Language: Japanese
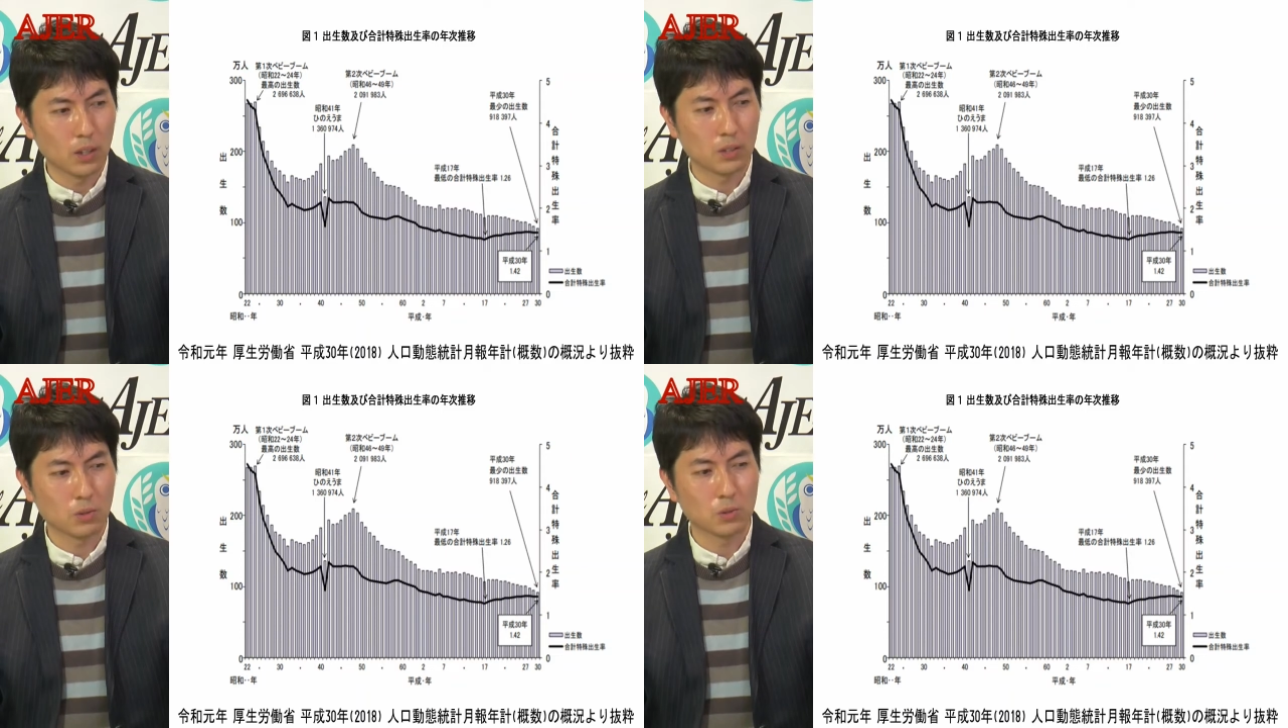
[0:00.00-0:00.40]

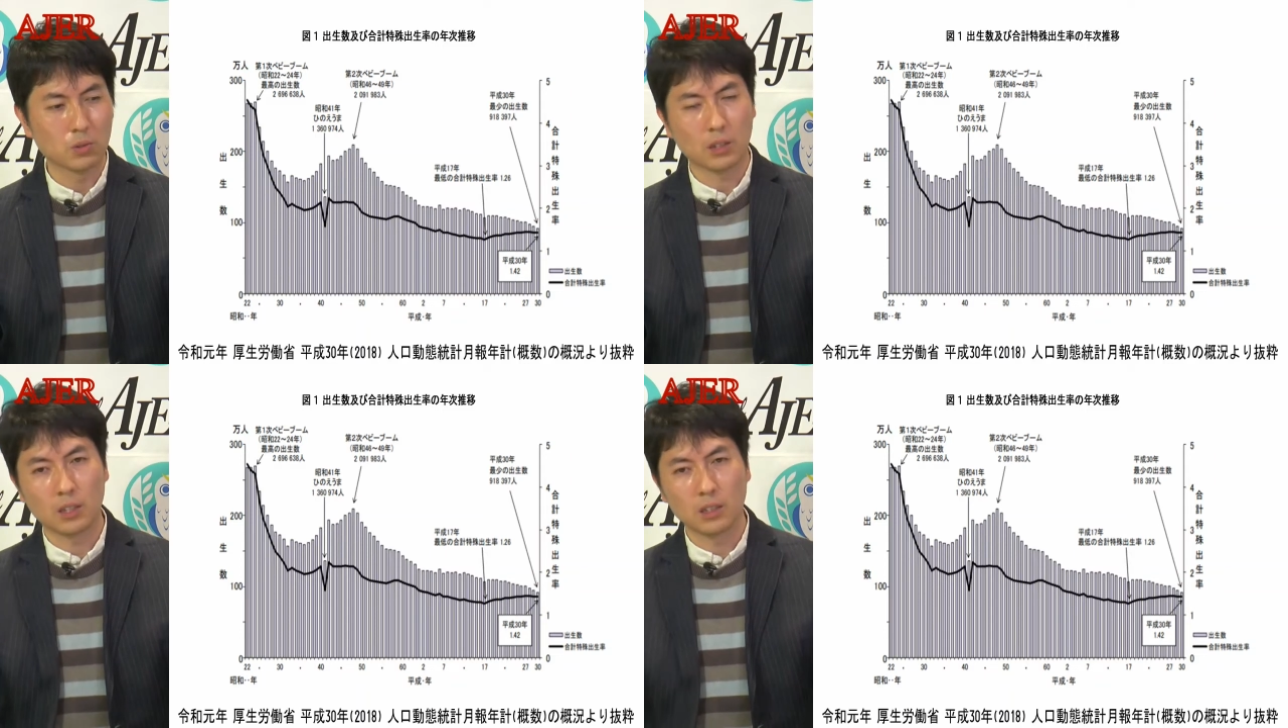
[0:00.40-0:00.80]
えっと、そ
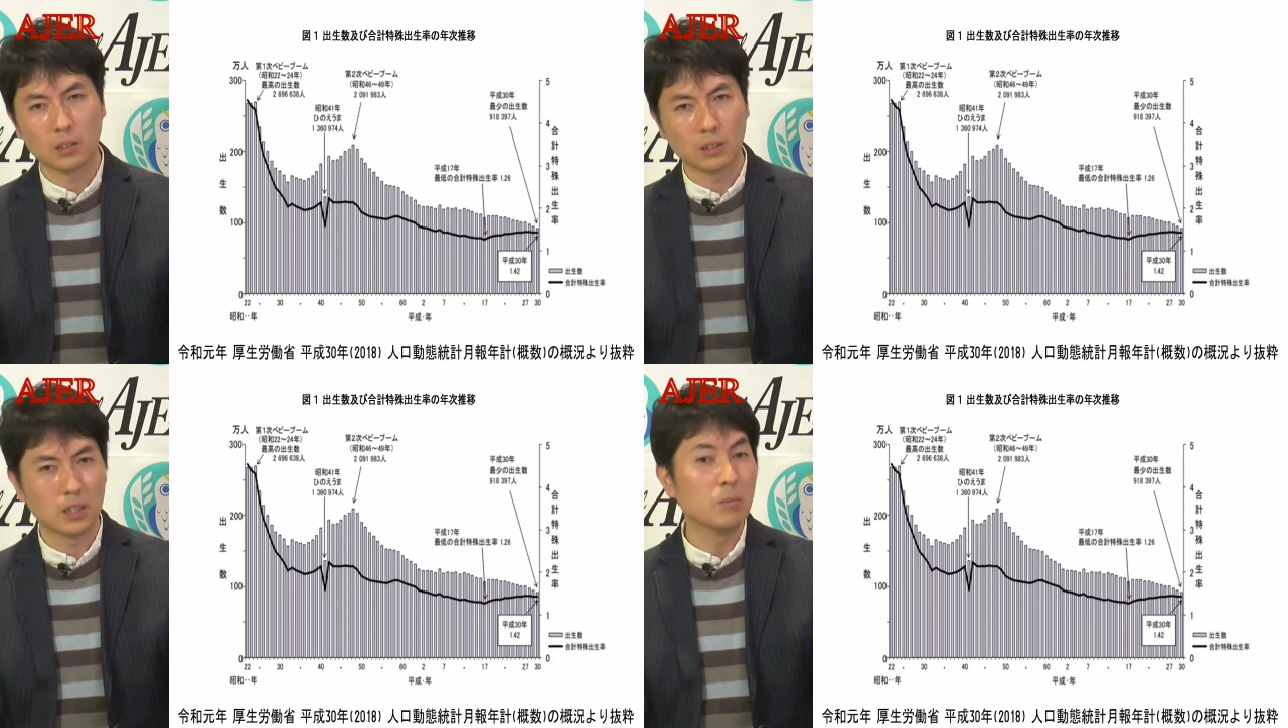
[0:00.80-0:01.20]
れから
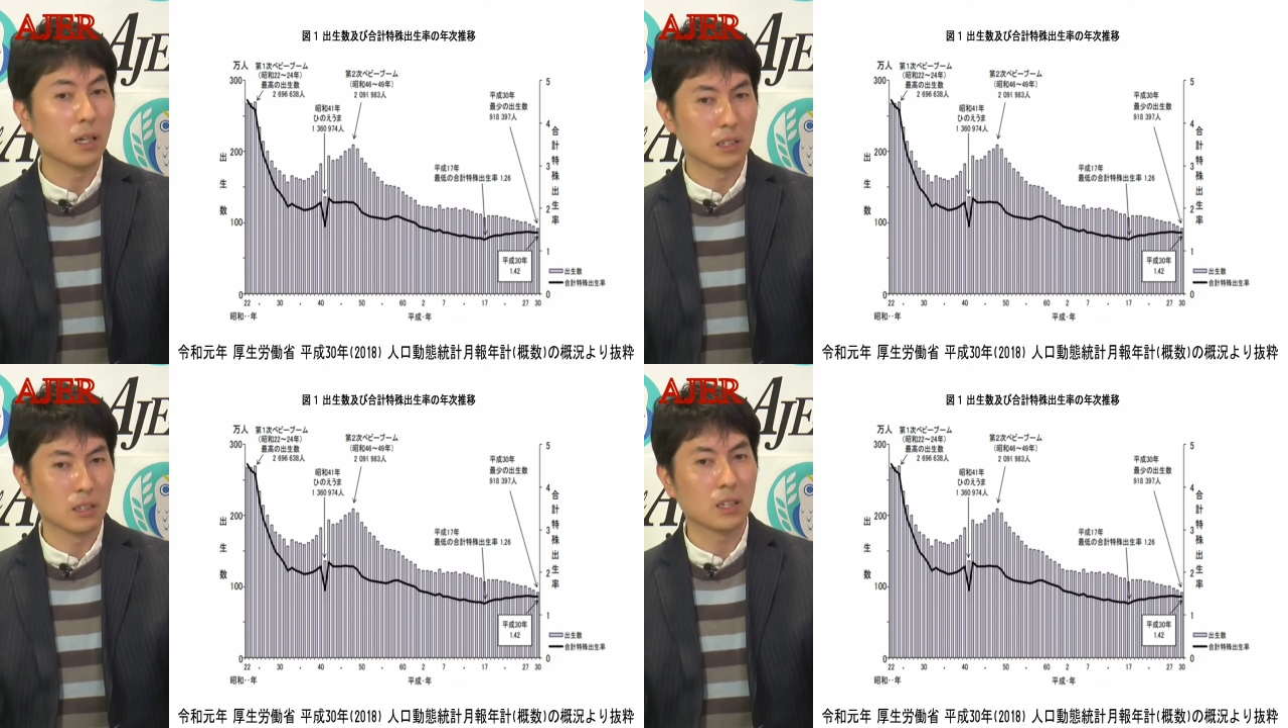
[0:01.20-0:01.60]

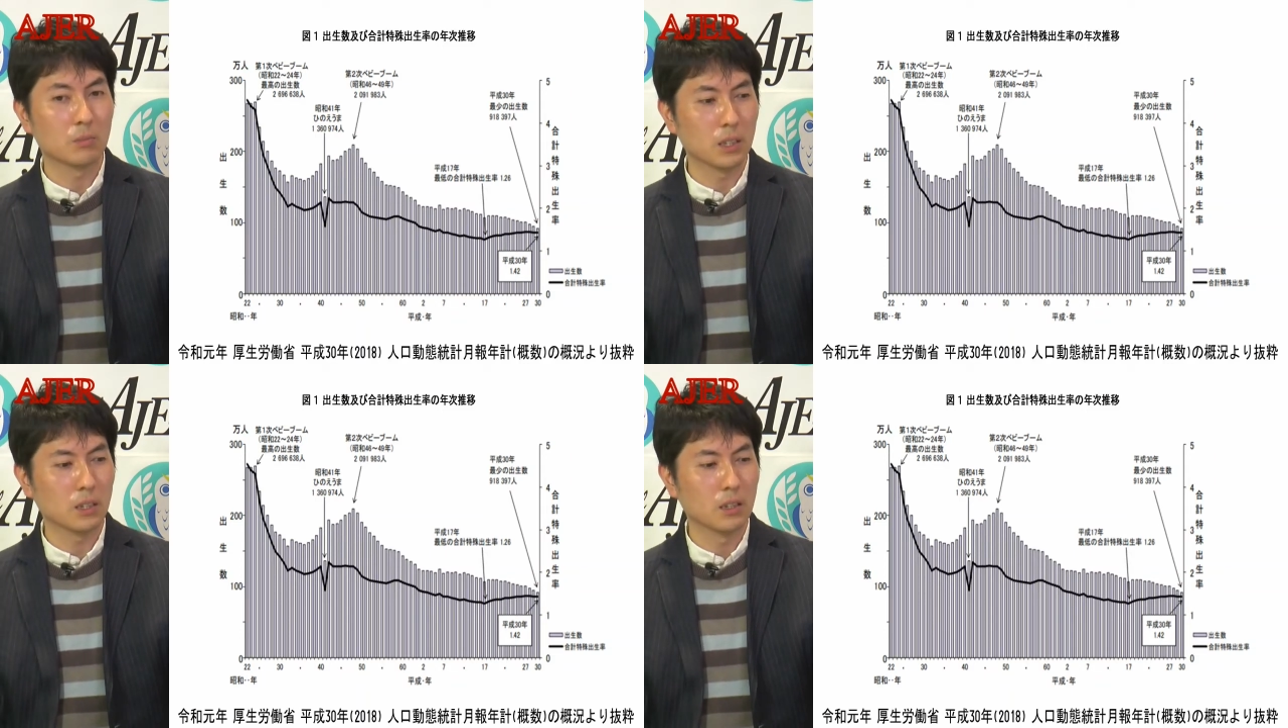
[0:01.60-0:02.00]
今に至る
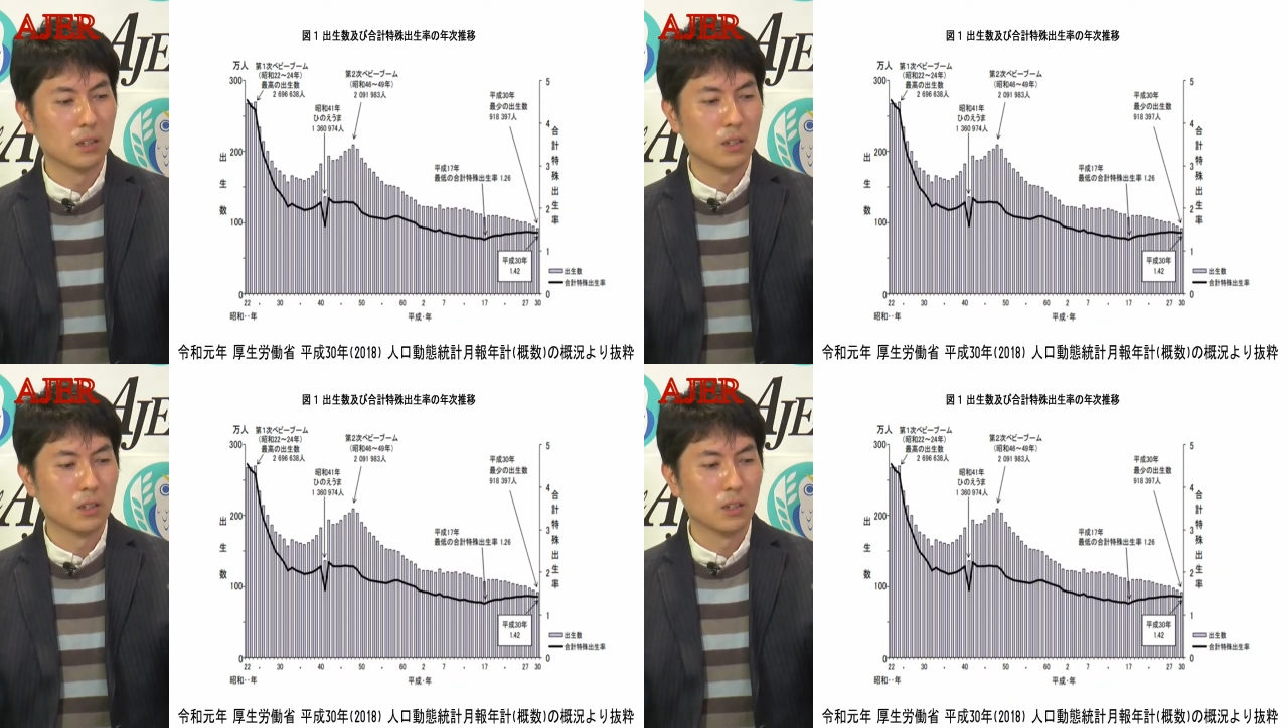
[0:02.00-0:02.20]
まで